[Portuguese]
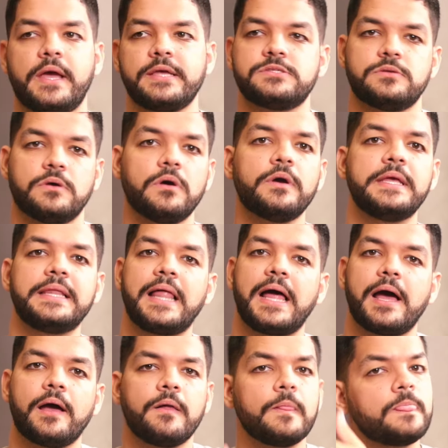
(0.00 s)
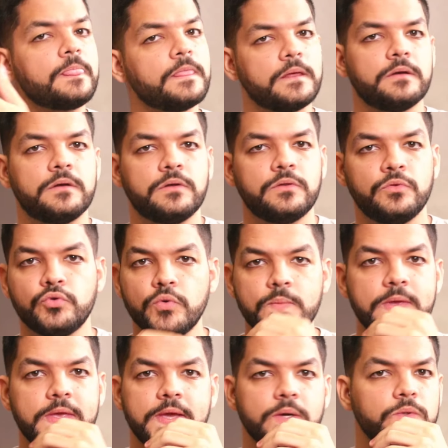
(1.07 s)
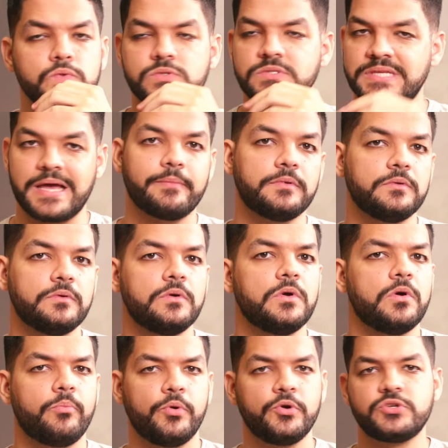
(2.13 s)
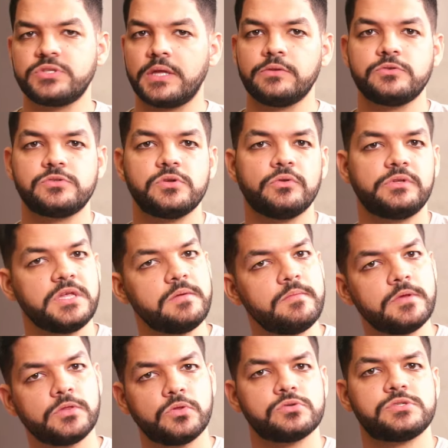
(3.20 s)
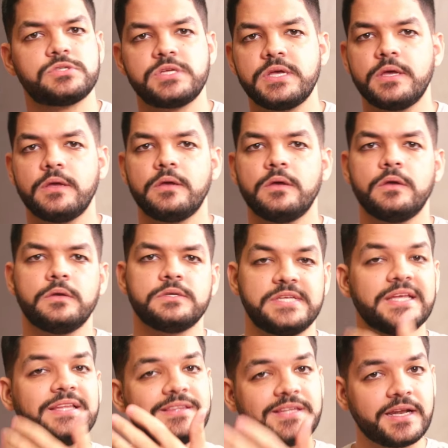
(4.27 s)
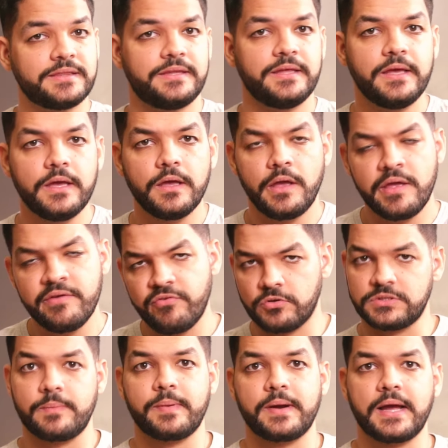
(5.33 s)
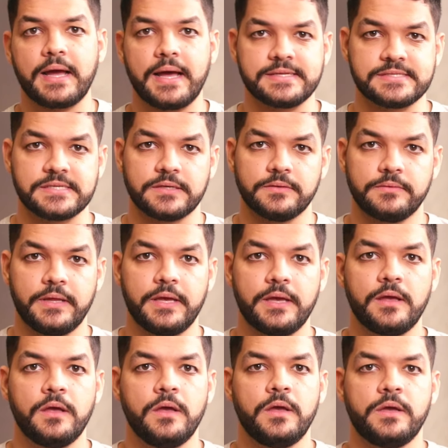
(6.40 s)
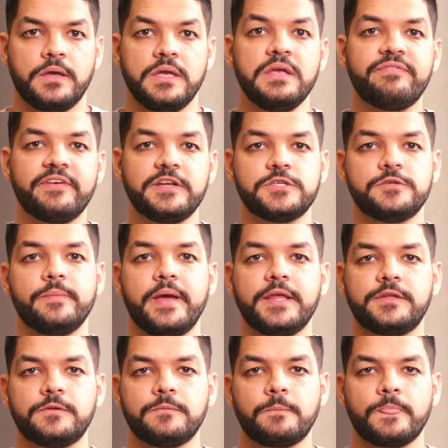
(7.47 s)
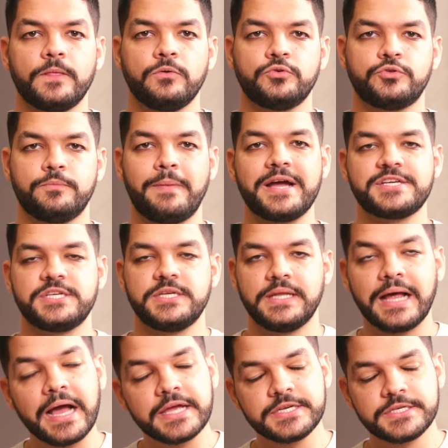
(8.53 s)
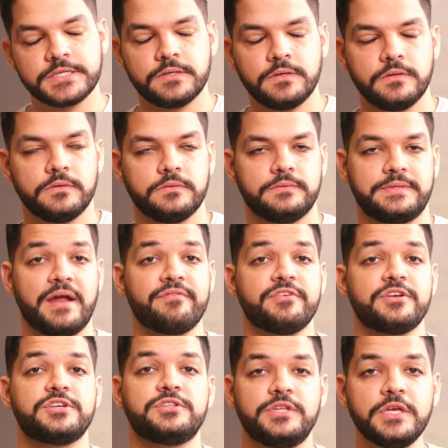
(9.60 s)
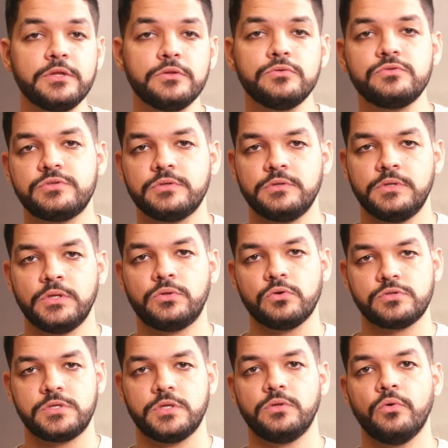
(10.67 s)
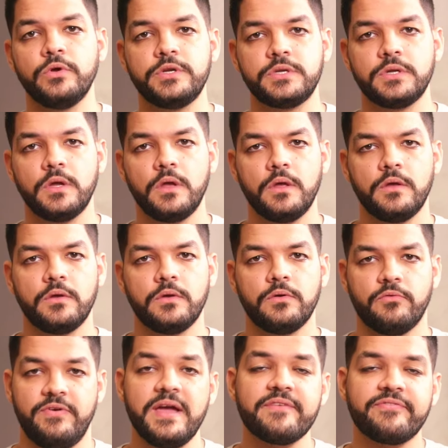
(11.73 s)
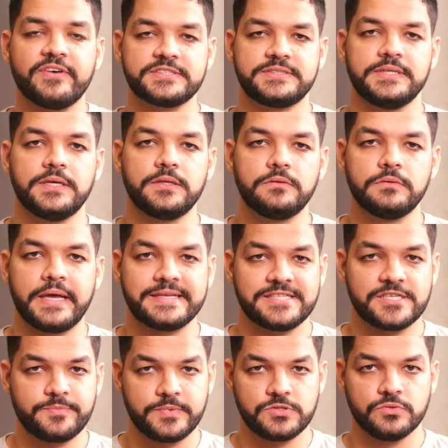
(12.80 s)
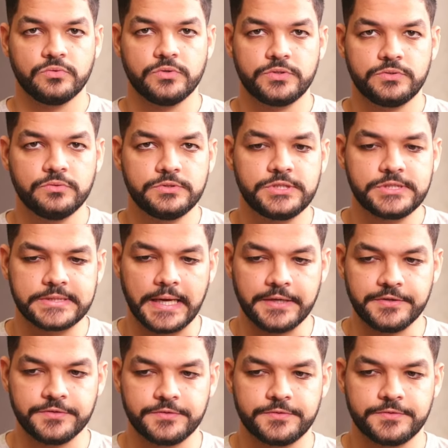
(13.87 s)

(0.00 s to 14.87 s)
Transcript: só ir lá no domingo, no sábado, para o estádio do seu time, torcer, se entreter e voltar para casa. Né? Infelizmente, os marginais travestidos de torcedores vêm afastando essas pessoas dos estádios.